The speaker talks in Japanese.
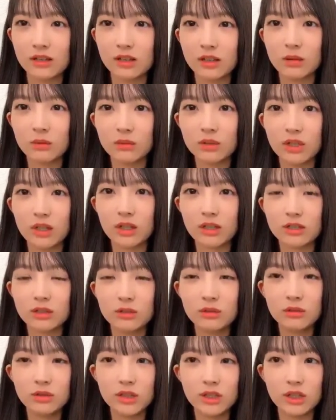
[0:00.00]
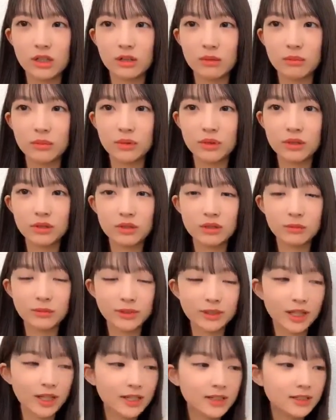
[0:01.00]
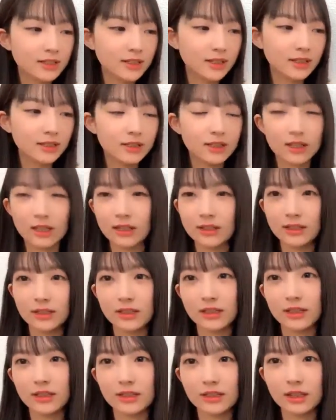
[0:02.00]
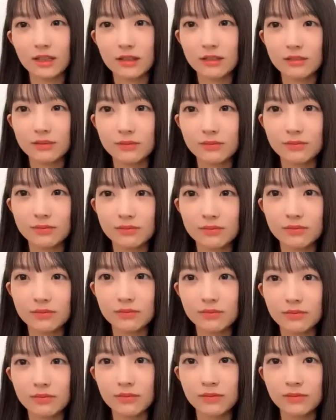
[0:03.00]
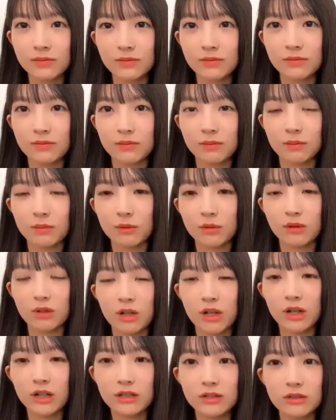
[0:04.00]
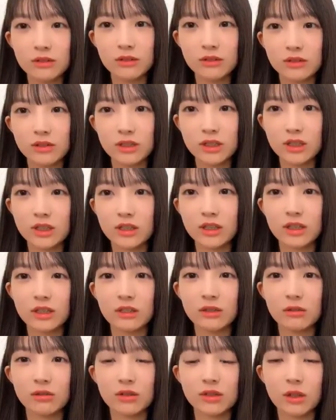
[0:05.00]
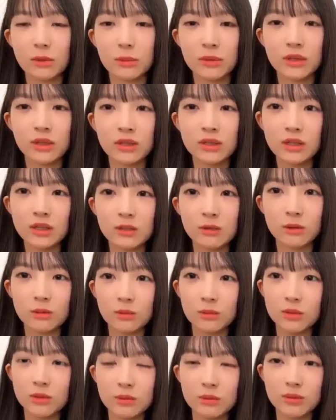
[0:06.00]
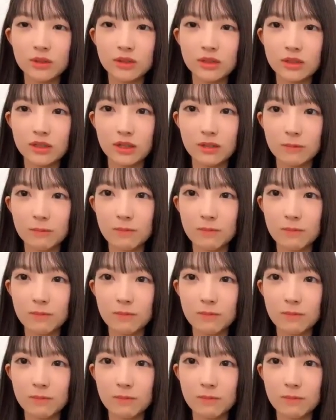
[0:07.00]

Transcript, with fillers: でもなんかすごいねもう最善って感じでしたもうアイドル好きな人はたまらないと思いますね